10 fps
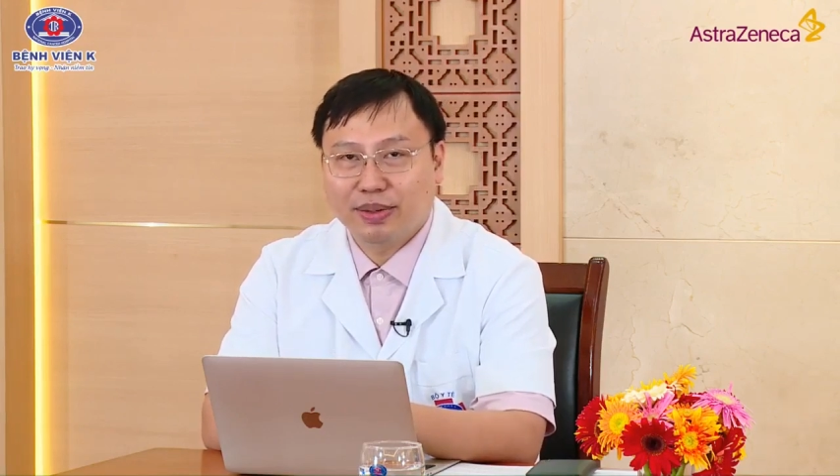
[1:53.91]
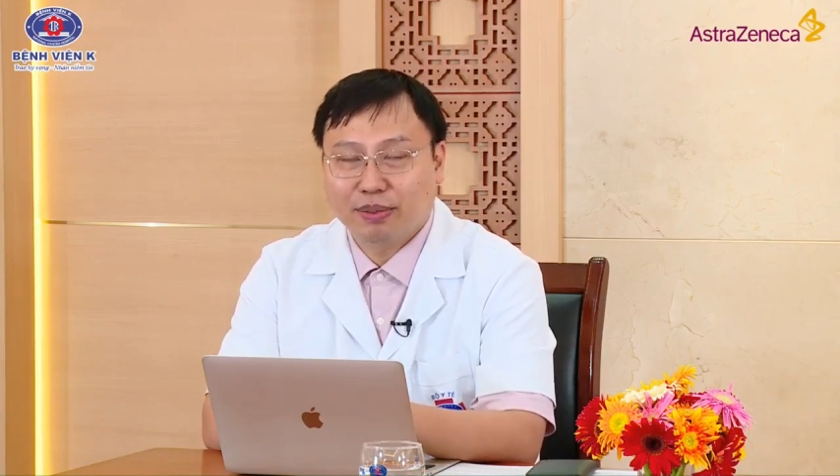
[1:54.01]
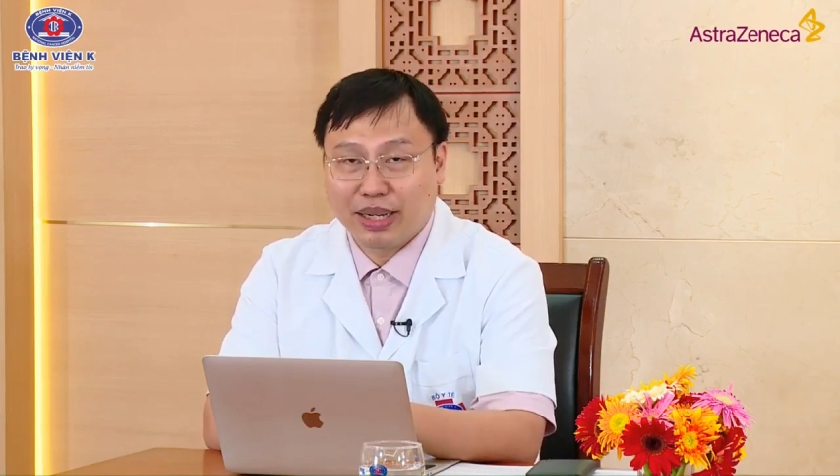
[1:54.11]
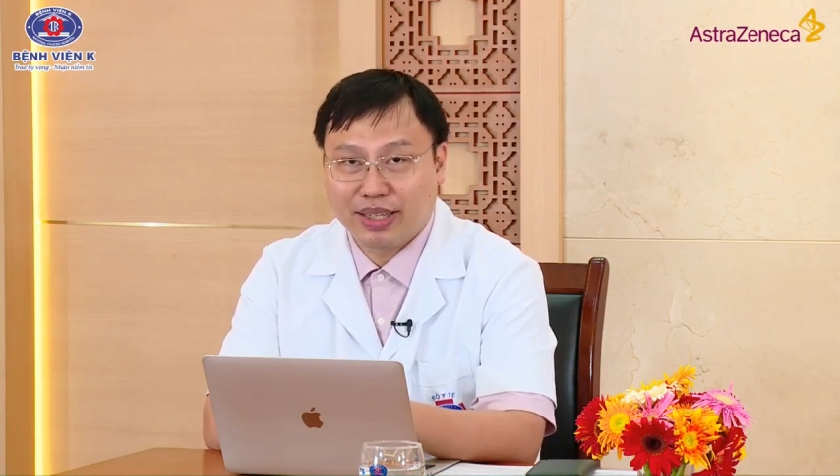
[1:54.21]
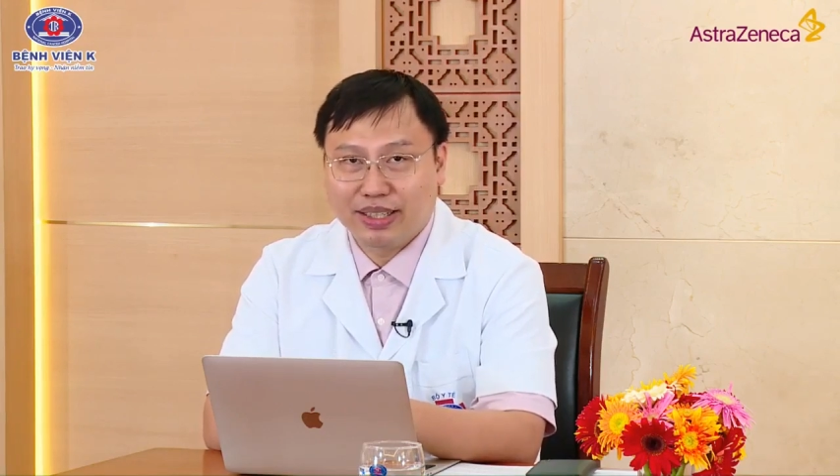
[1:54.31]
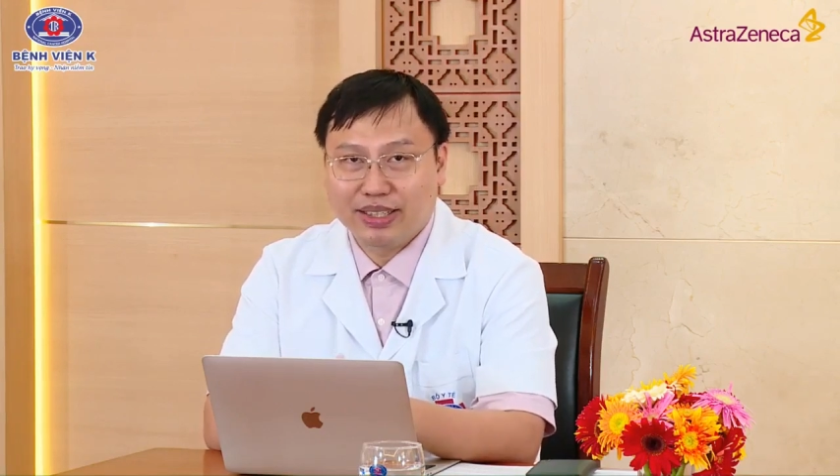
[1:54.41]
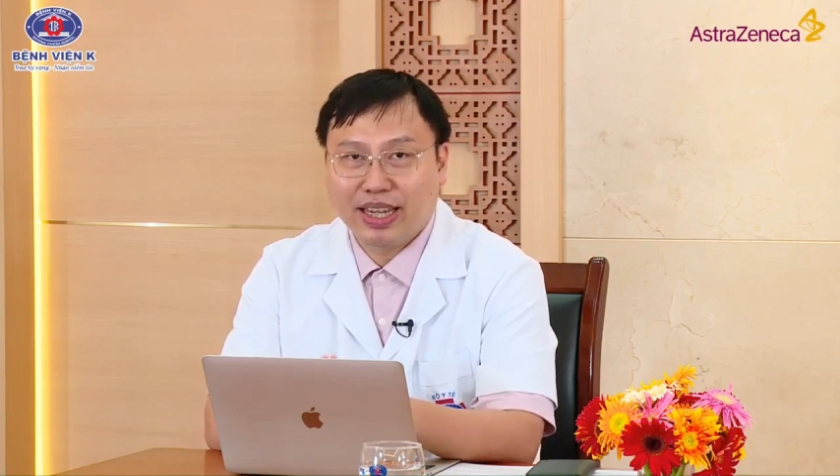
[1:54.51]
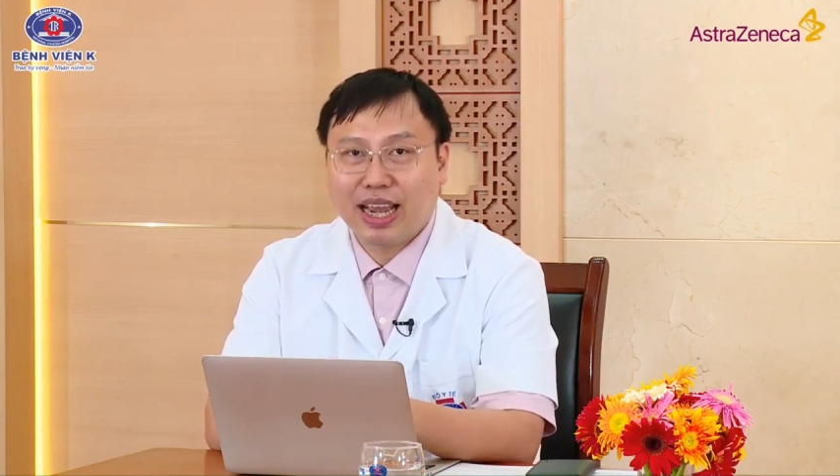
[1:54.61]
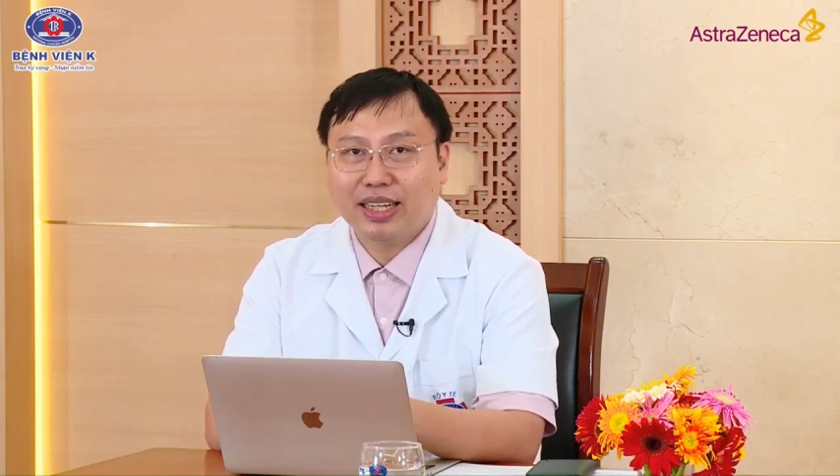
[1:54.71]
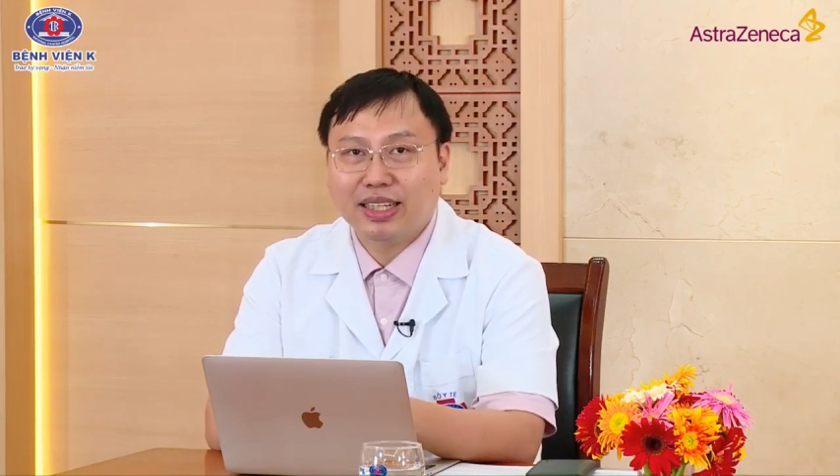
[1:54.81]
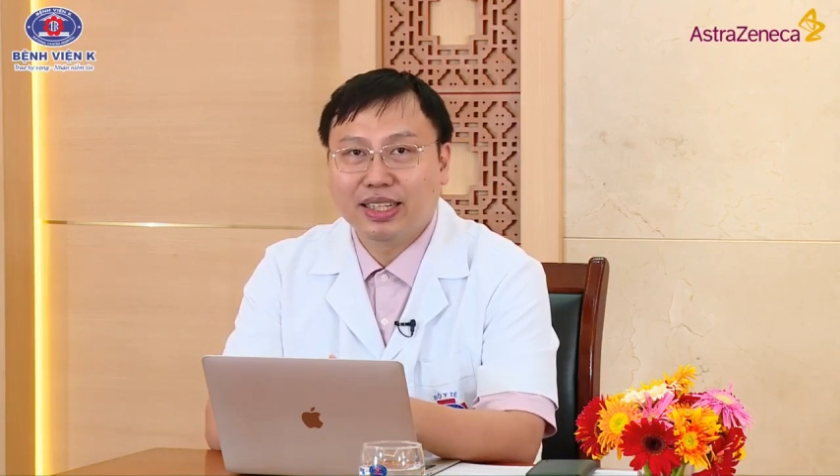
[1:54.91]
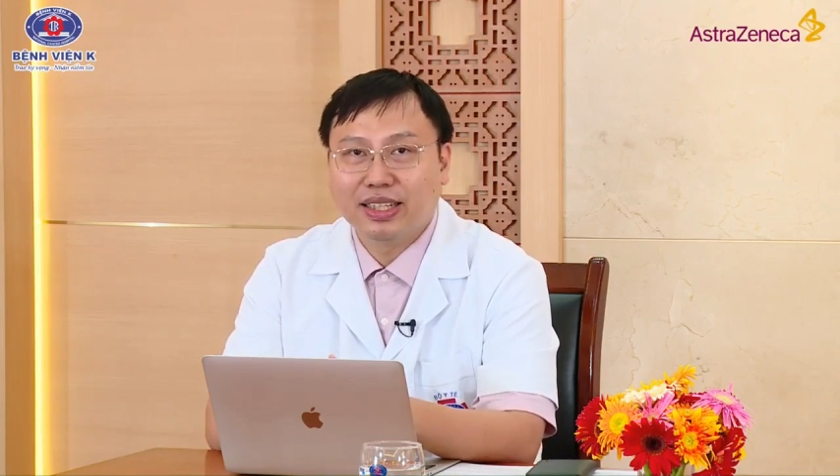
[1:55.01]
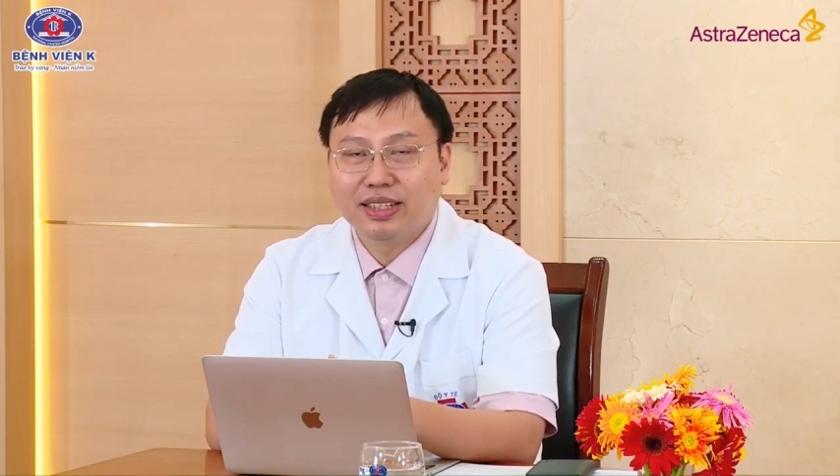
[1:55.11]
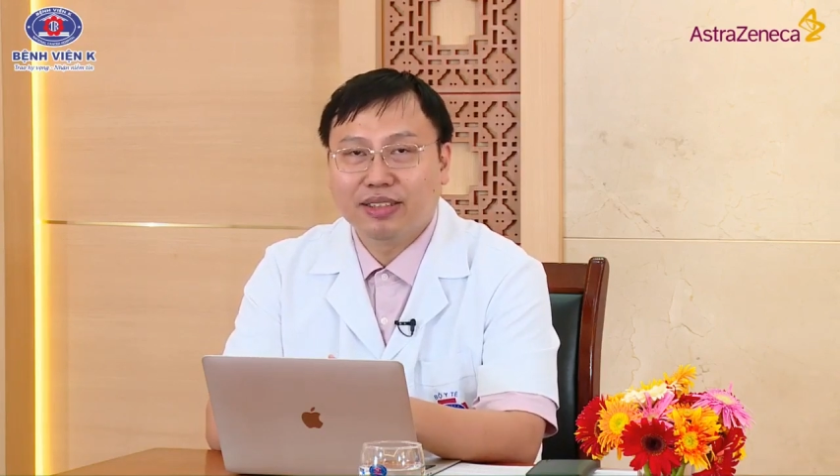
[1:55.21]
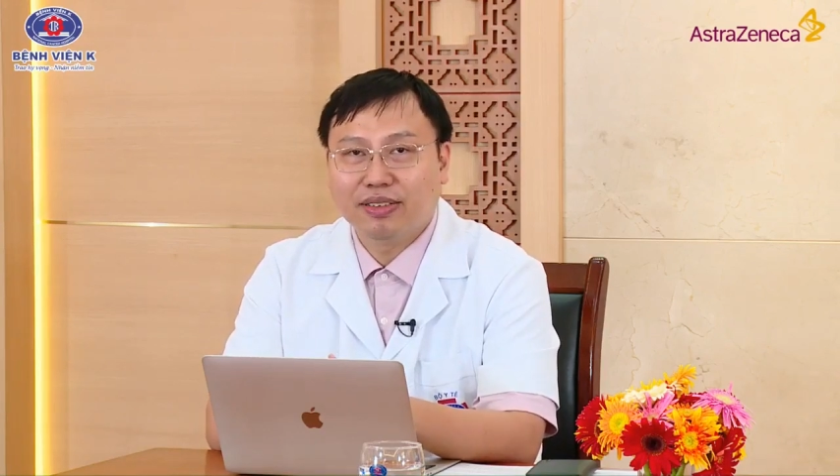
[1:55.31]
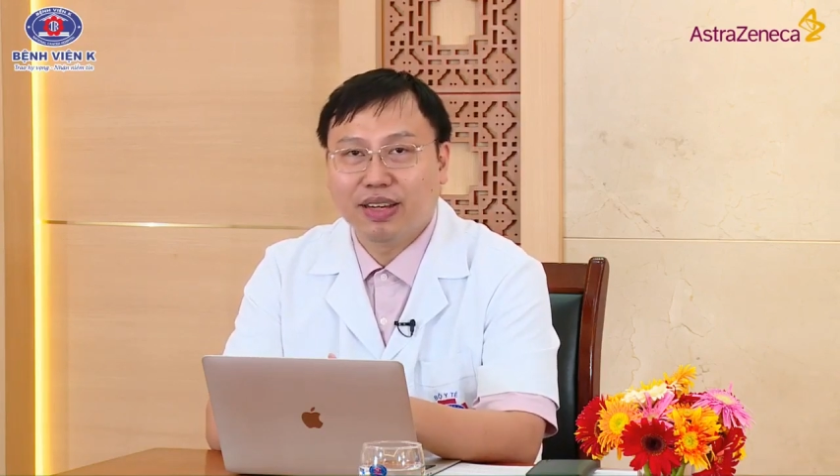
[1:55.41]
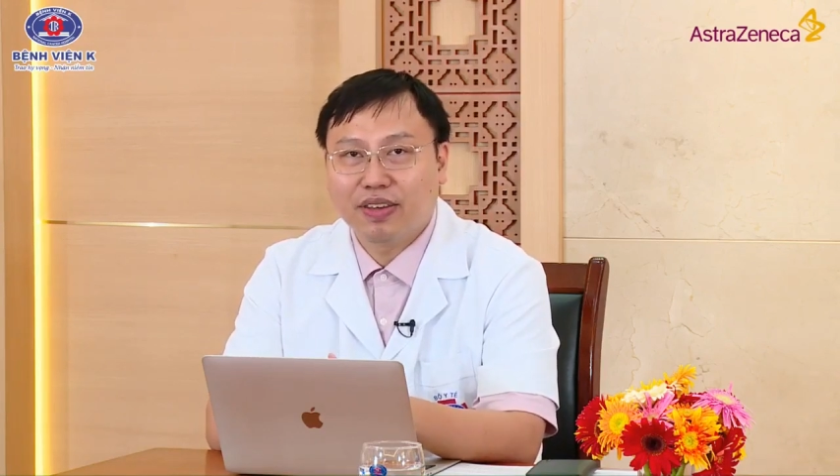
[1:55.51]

bệnh di căn và